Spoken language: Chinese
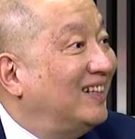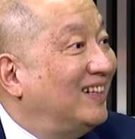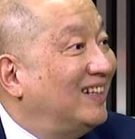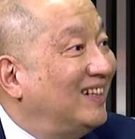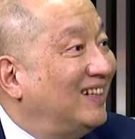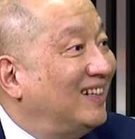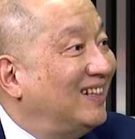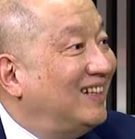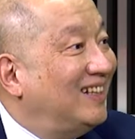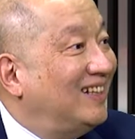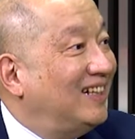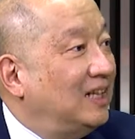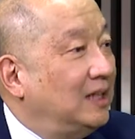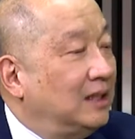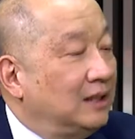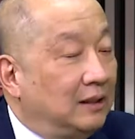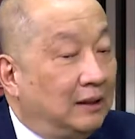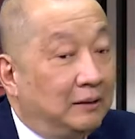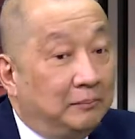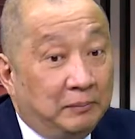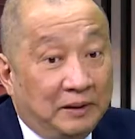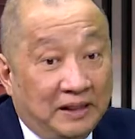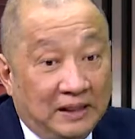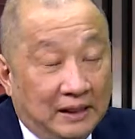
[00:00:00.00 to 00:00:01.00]
嗯哼，
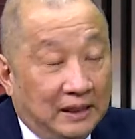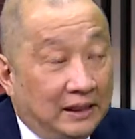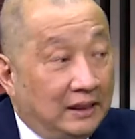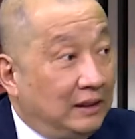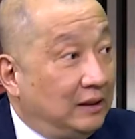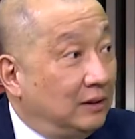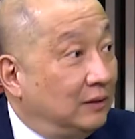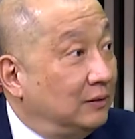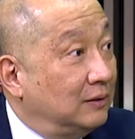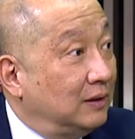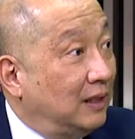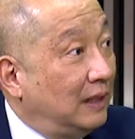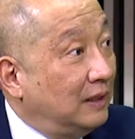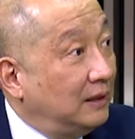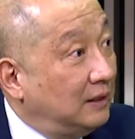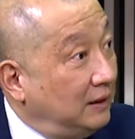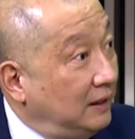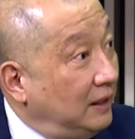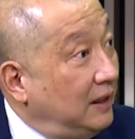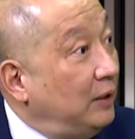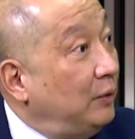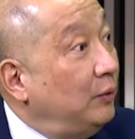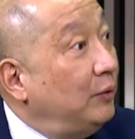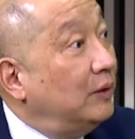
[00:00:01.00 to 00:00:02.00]
那明年以后看到
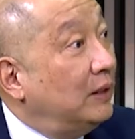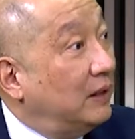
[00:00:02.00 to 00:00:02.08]
利率，